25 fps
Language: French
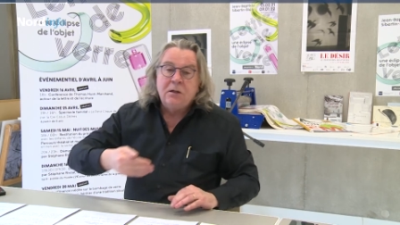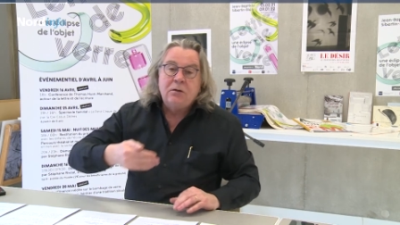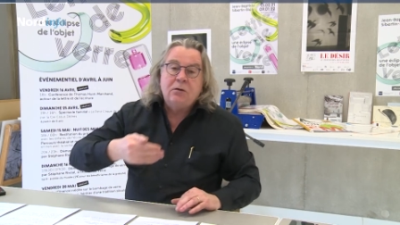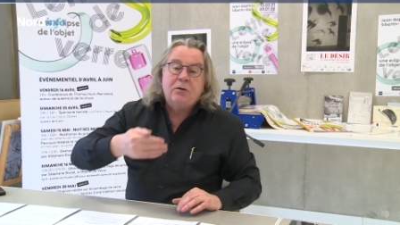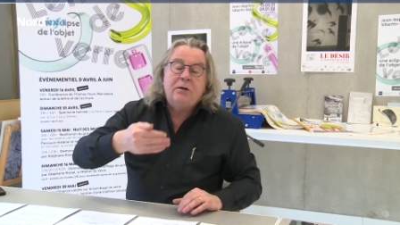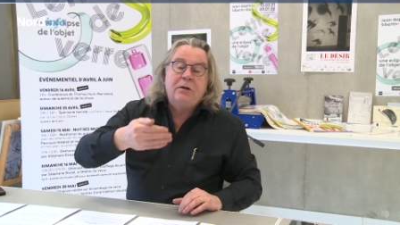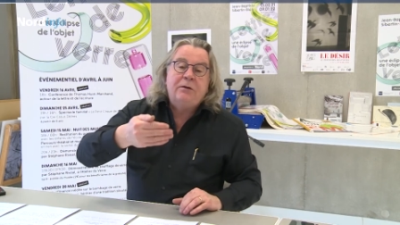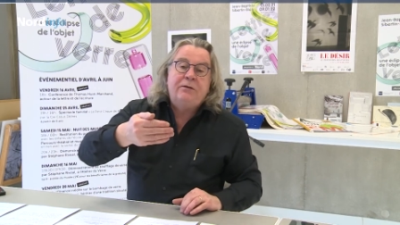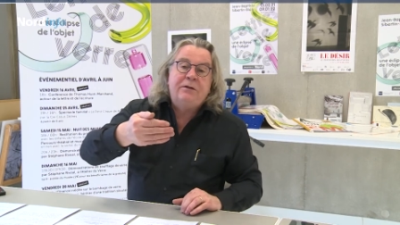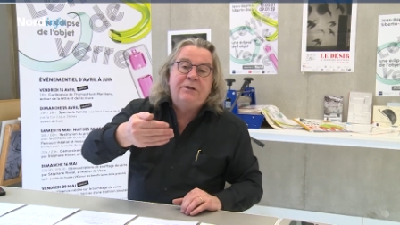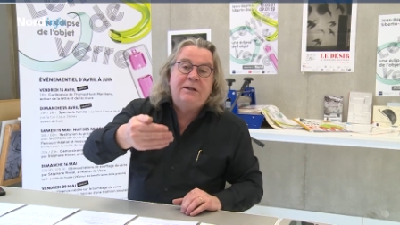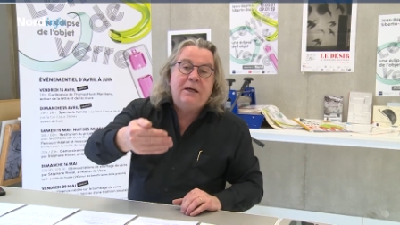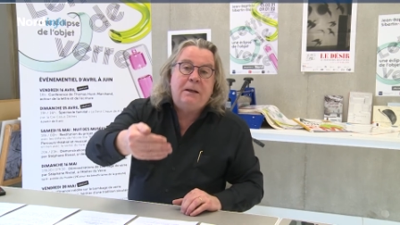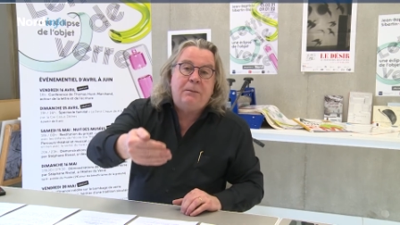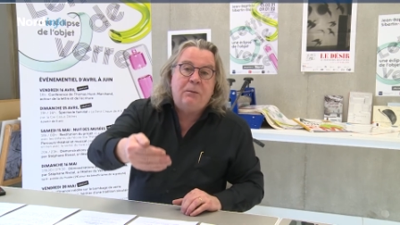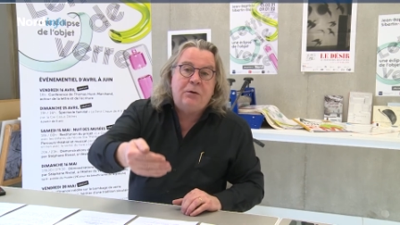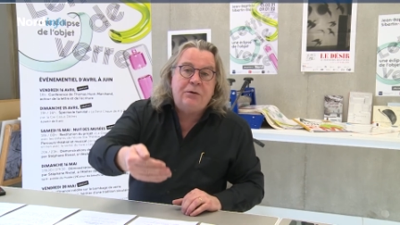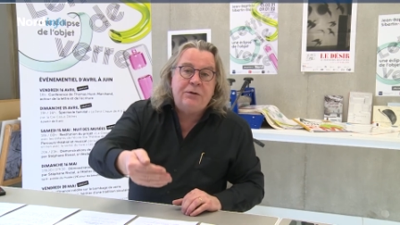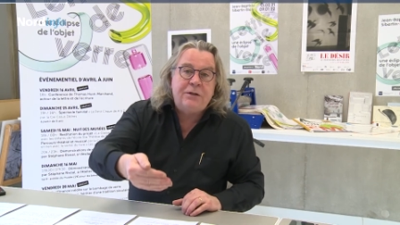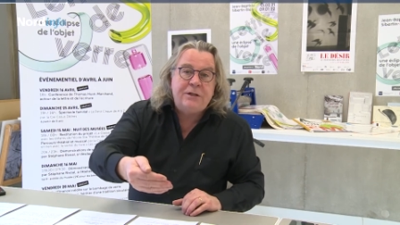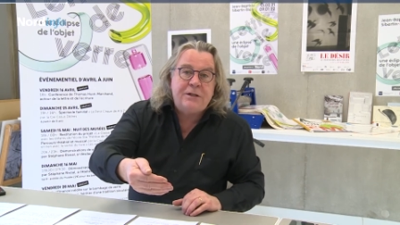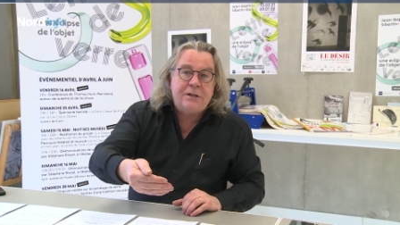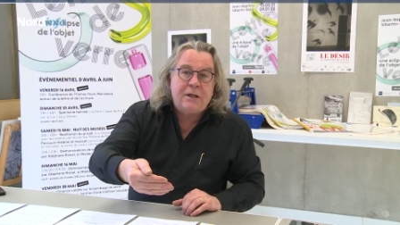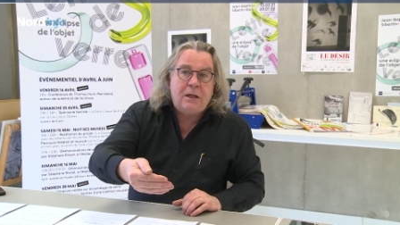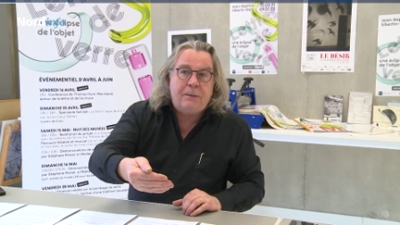Donc évidemment,
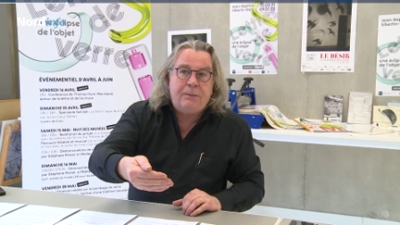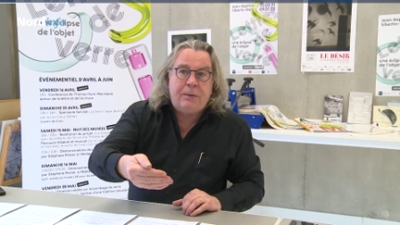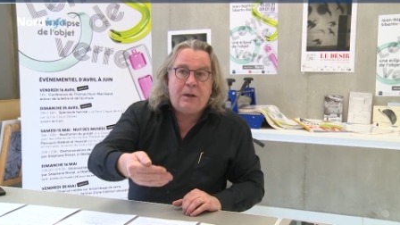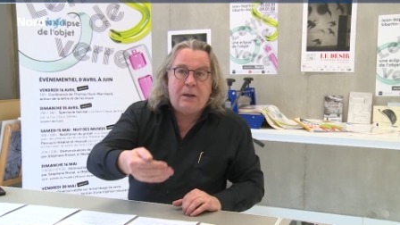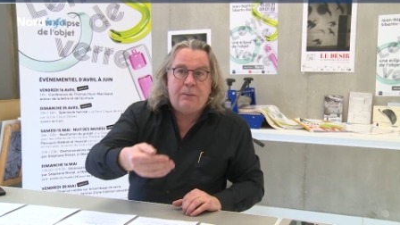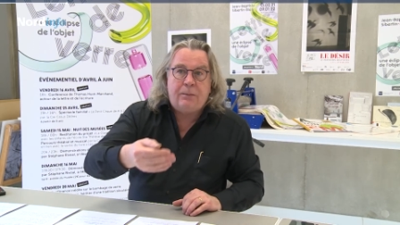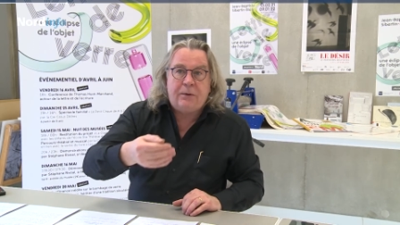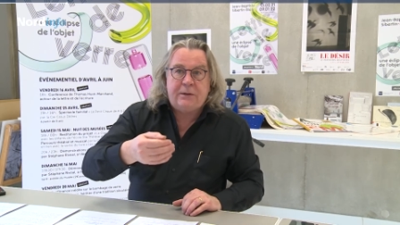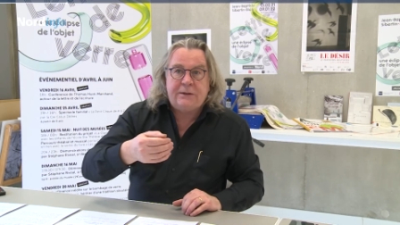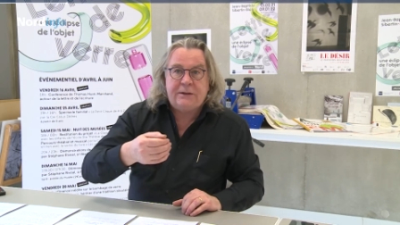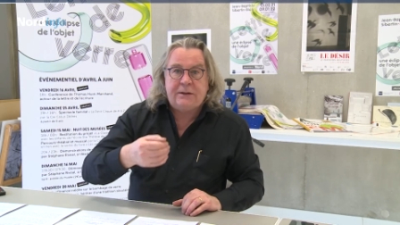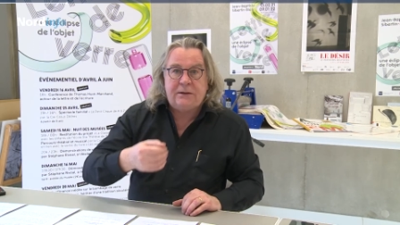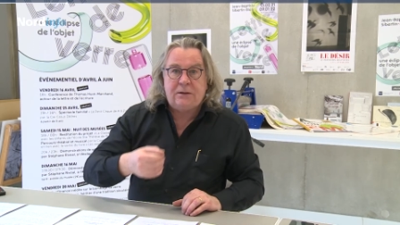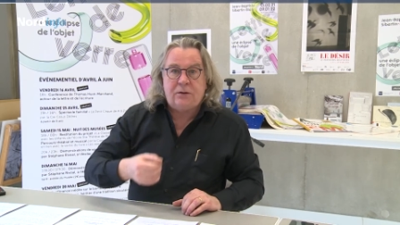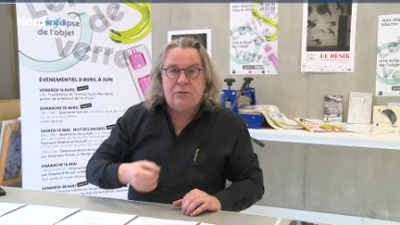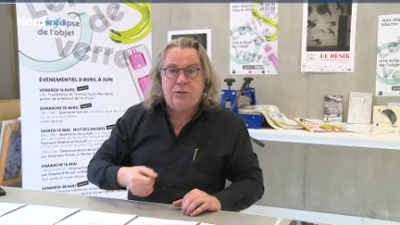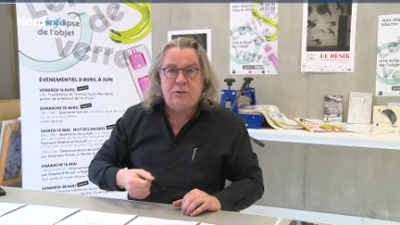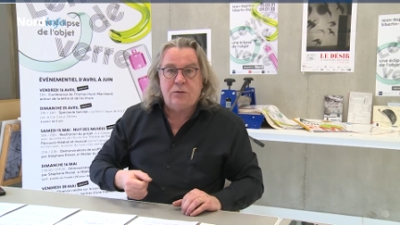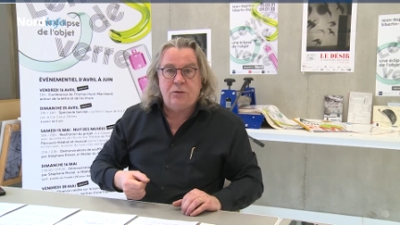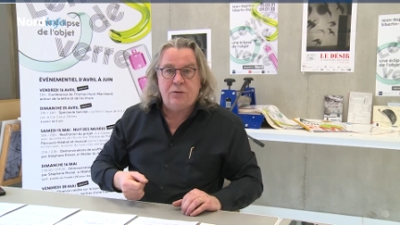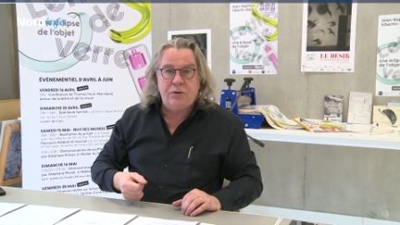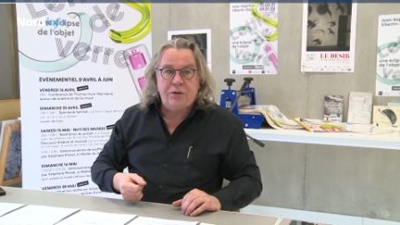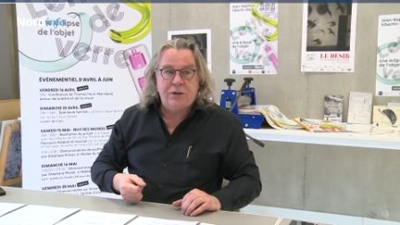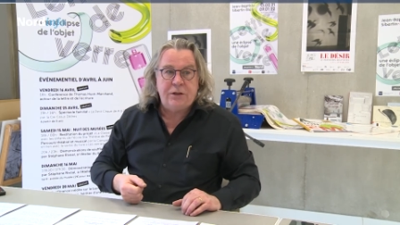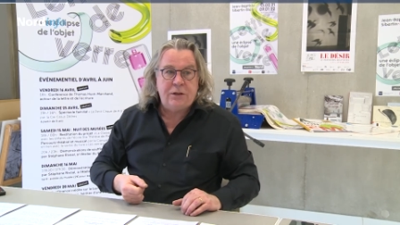déjà, par rapport à cette
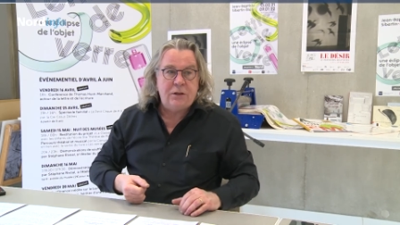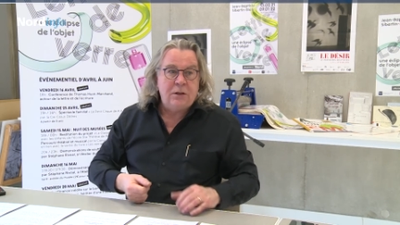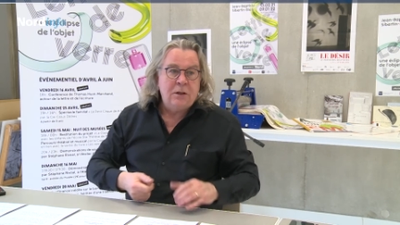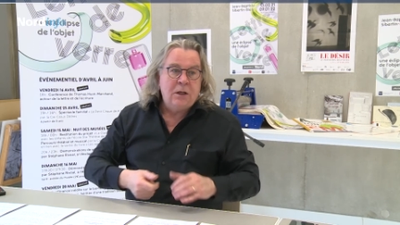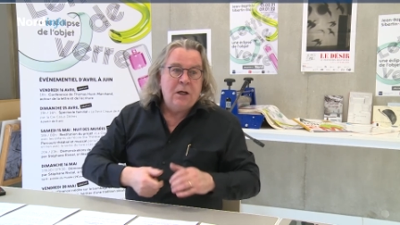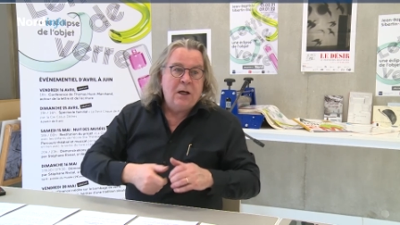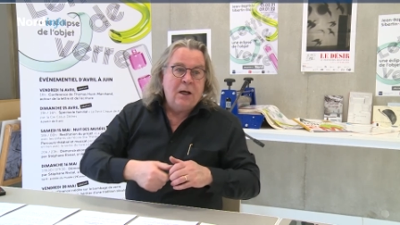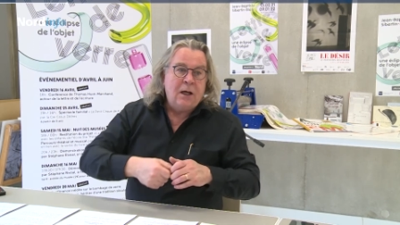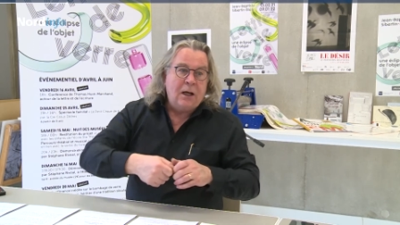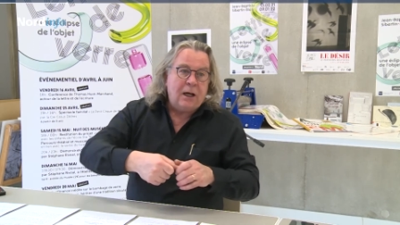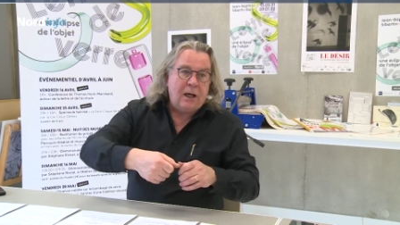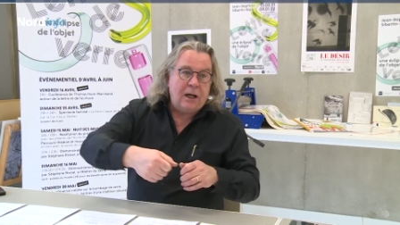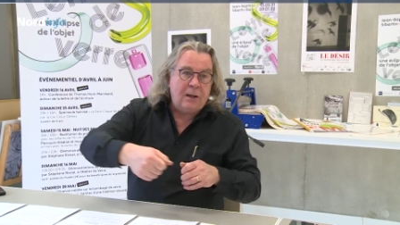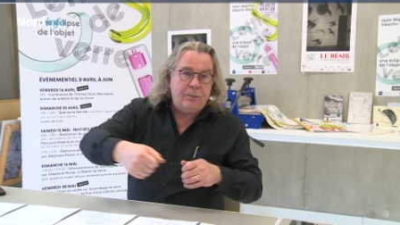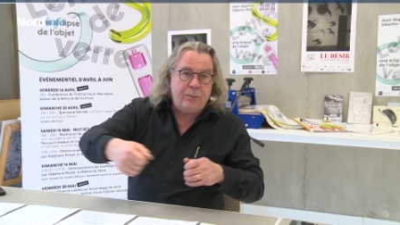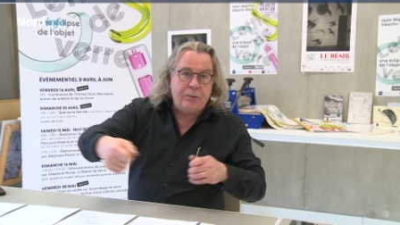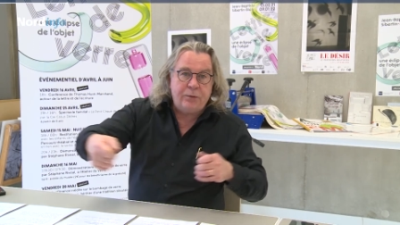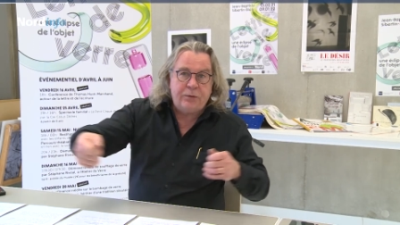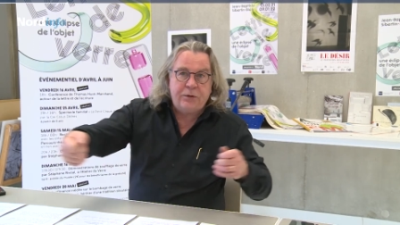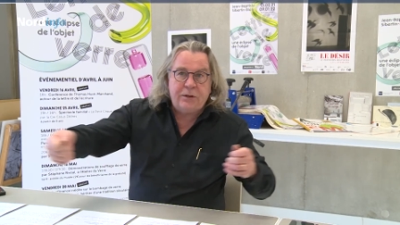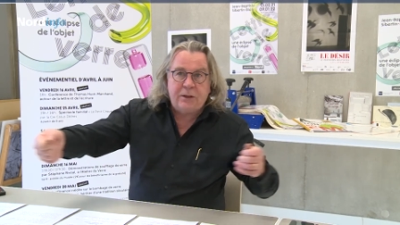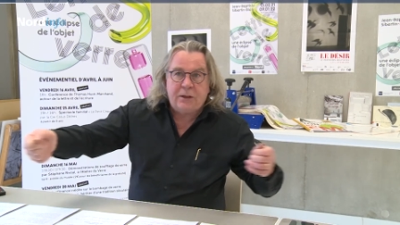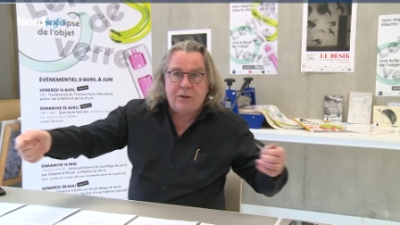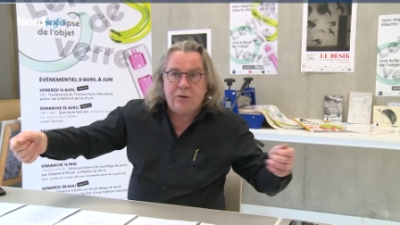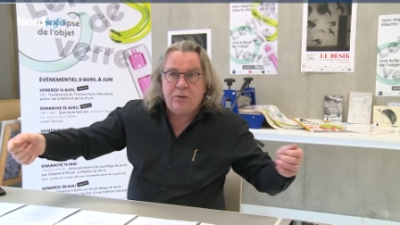anthologie, elle peut
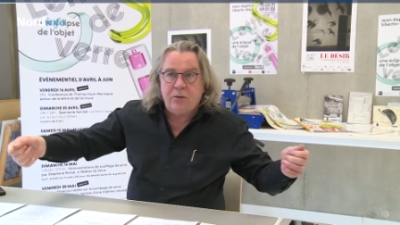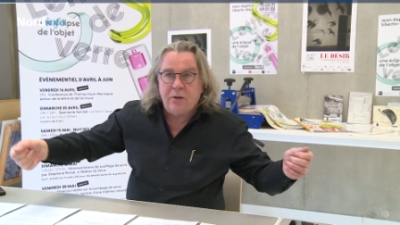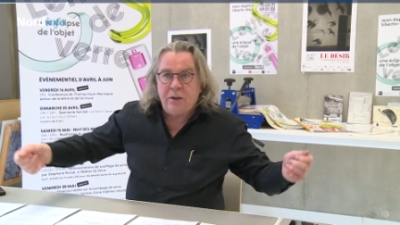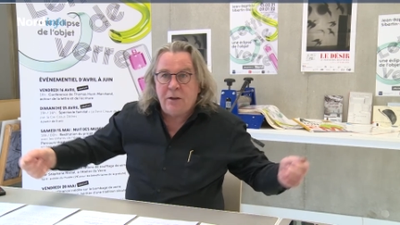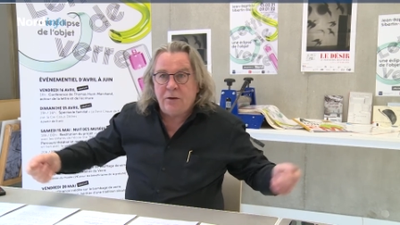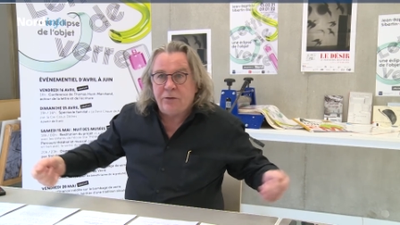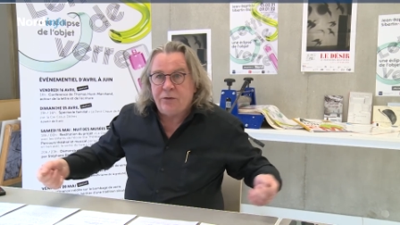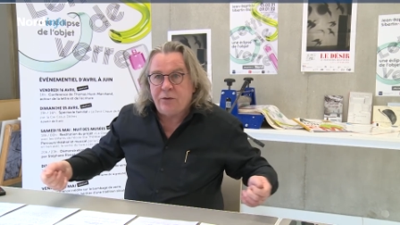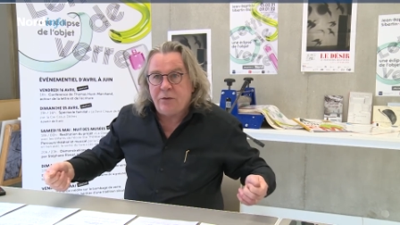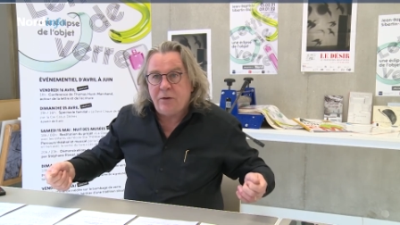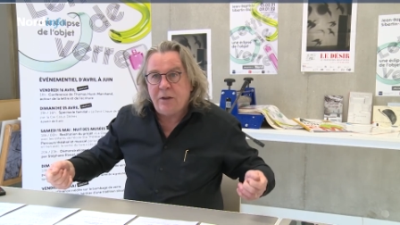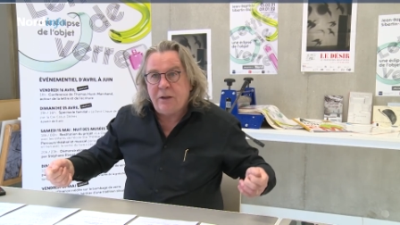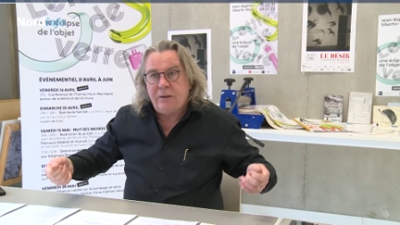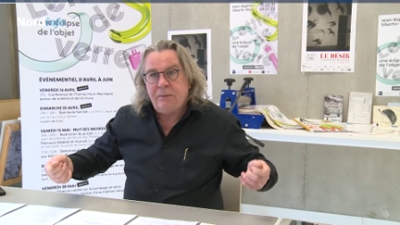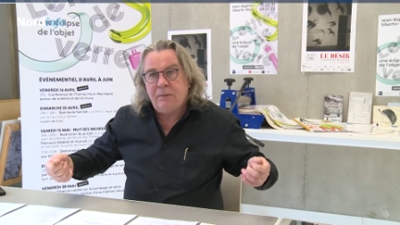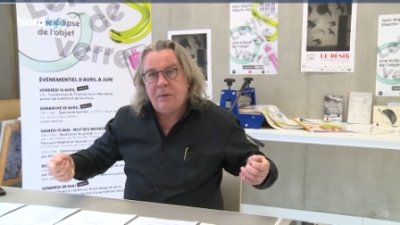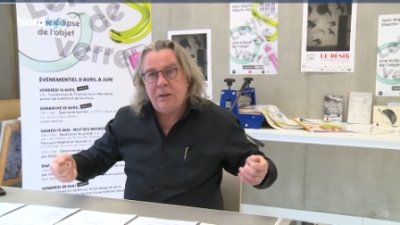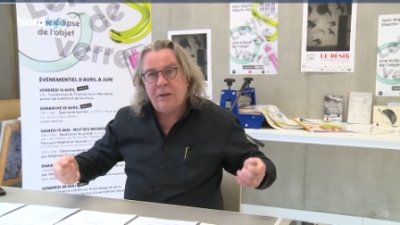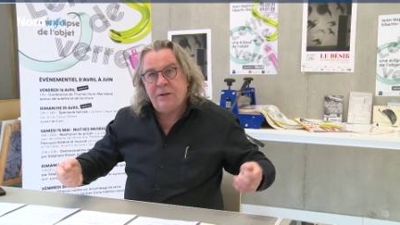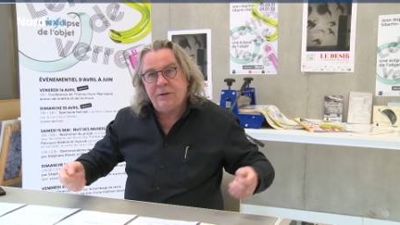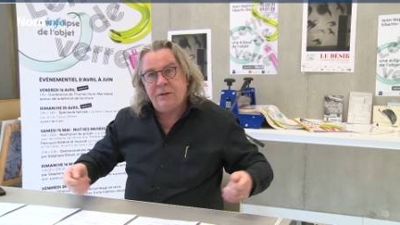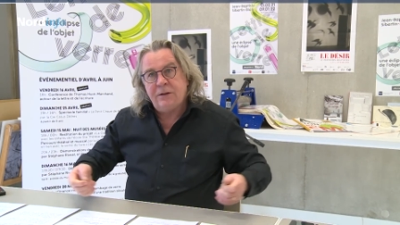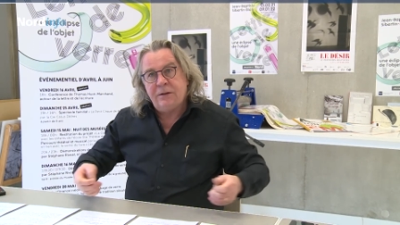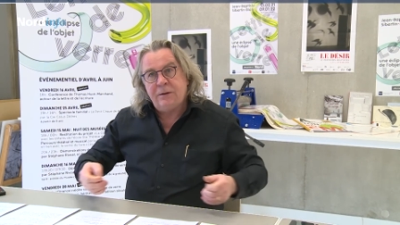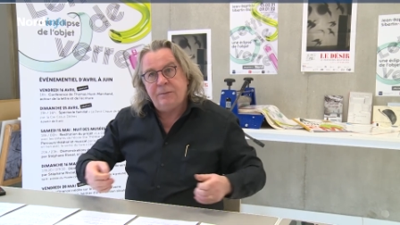circuler entre les
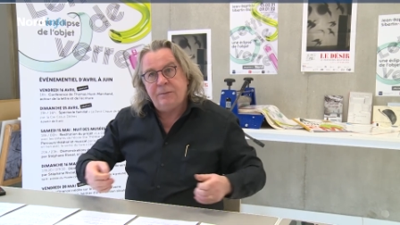mains des